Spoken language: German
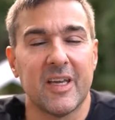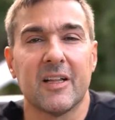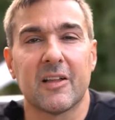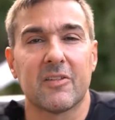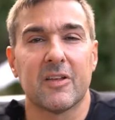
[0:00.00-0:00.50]

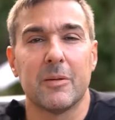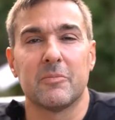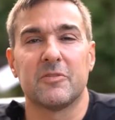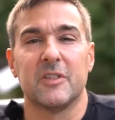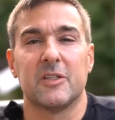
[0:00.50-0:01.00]
gegen das
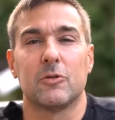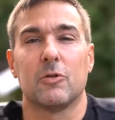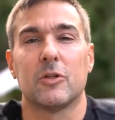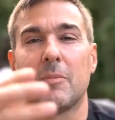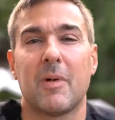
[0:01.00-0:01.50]
Impfen, die
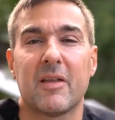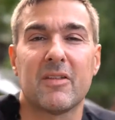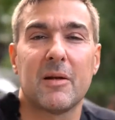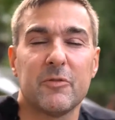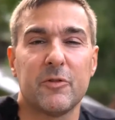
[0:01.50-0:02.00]

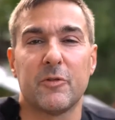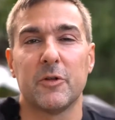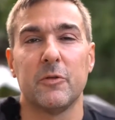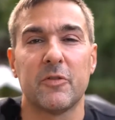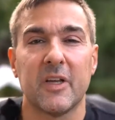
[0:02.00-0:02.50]
Corona-Maßnahmen für
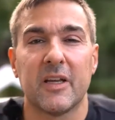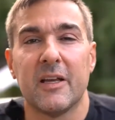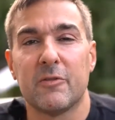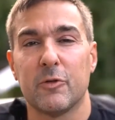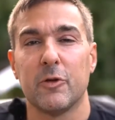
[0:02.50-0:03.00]
vernünftig
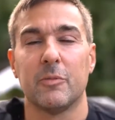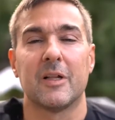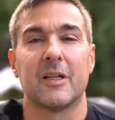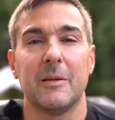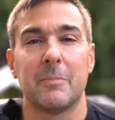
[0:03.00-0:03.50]
hält, für
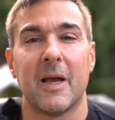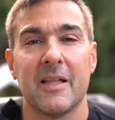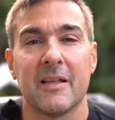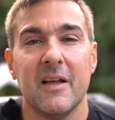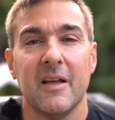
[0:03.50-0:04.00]
übertrieben hält,